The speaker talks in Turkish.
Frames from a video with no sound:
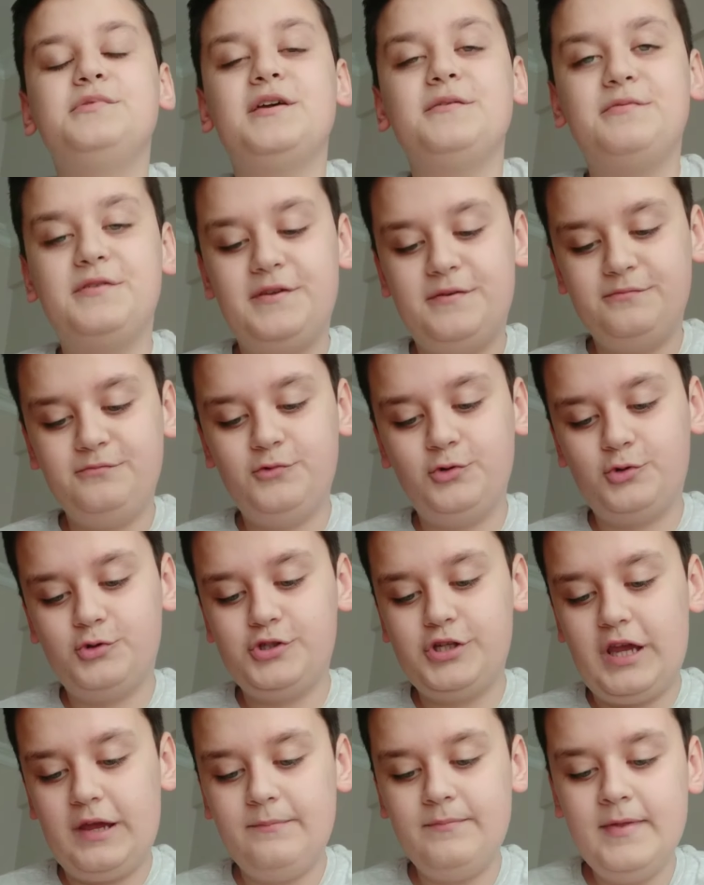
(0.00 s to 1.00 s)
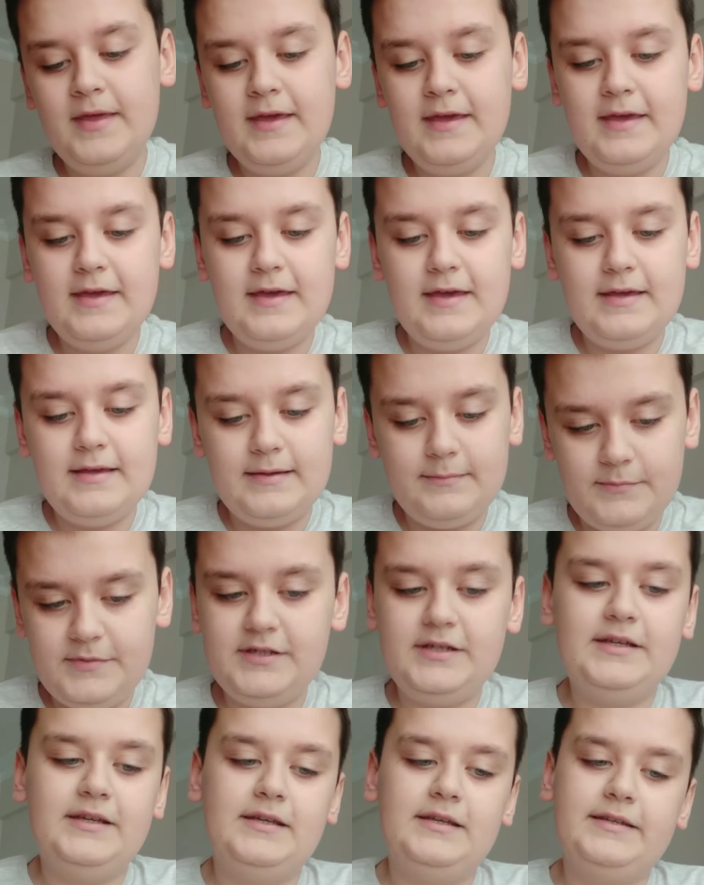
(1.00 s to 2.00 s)
demeyeyim Türkçe
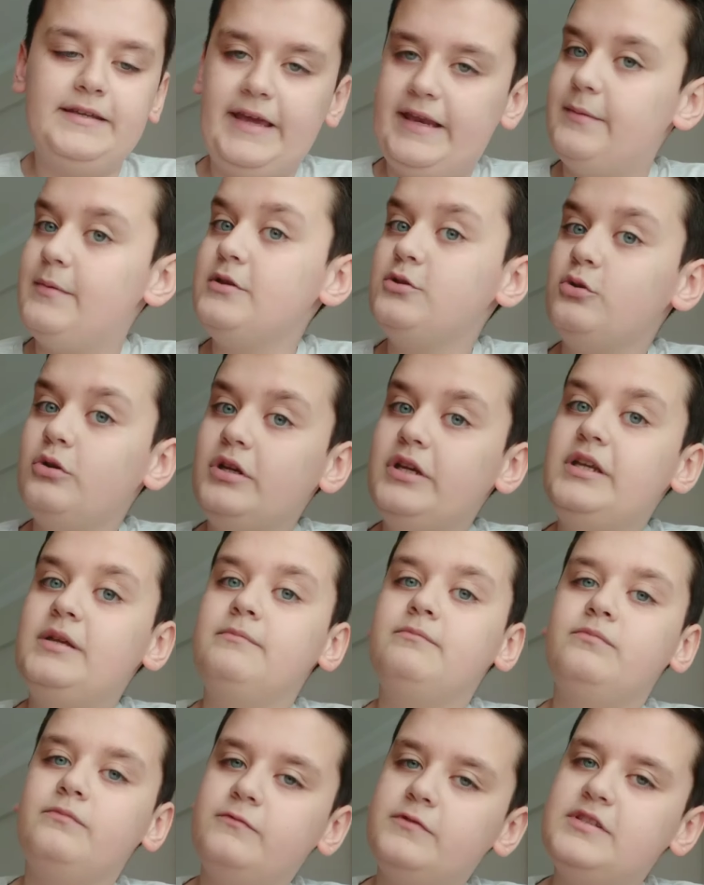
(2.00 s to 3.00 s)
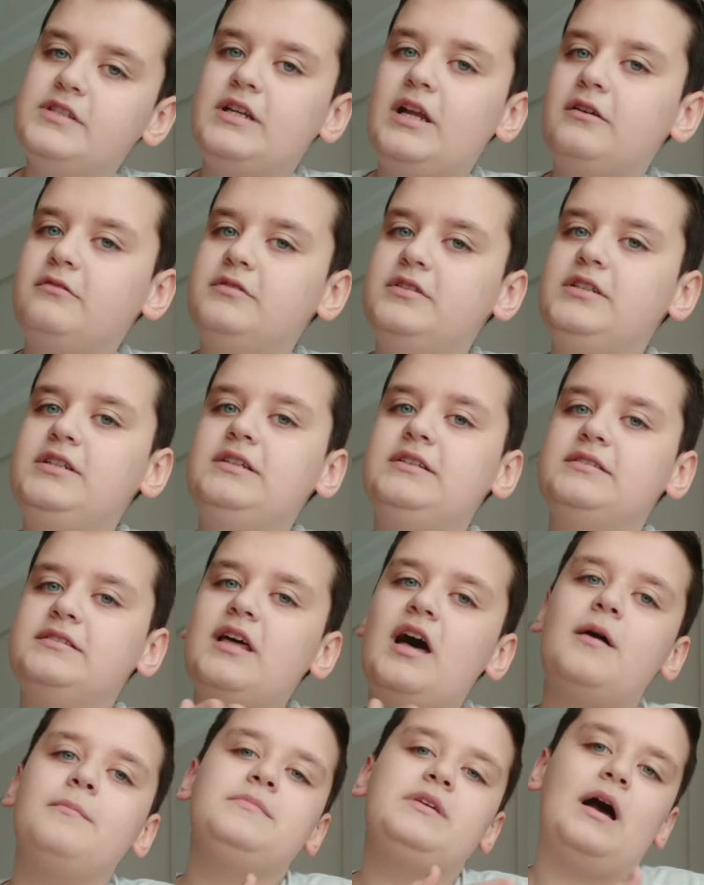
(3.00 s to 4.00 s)
bir kelime söyleyeyim. Sınavı
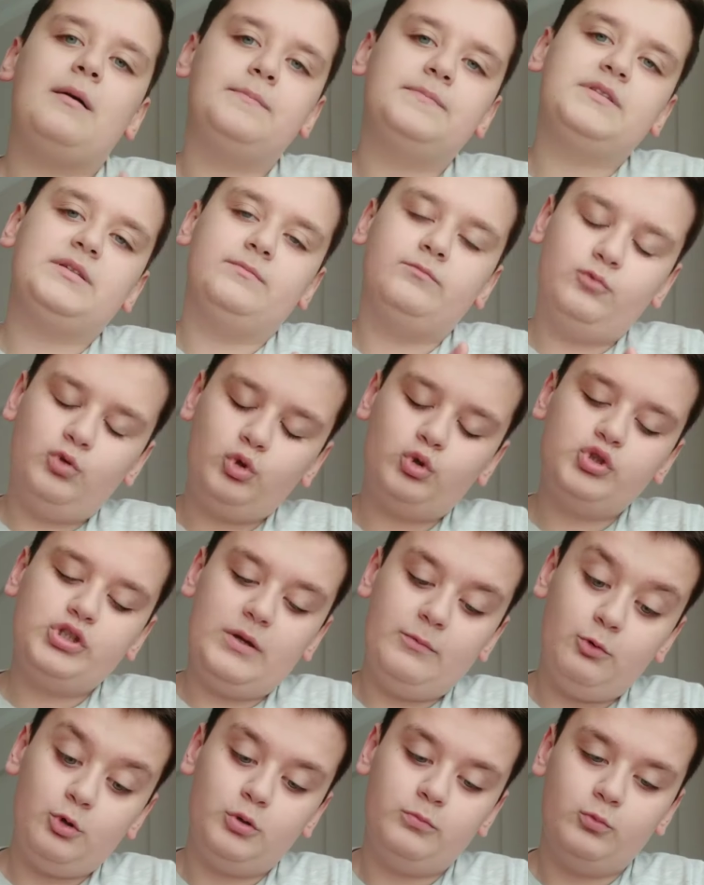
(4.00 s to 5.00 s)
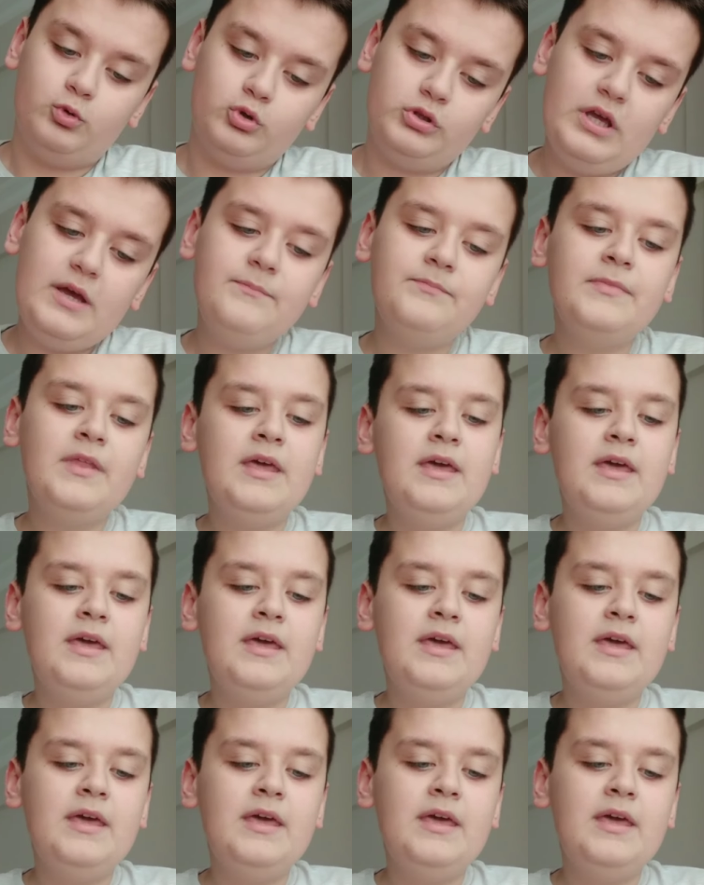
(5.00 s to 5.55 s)
tam yaptım Türkçe bölümünde.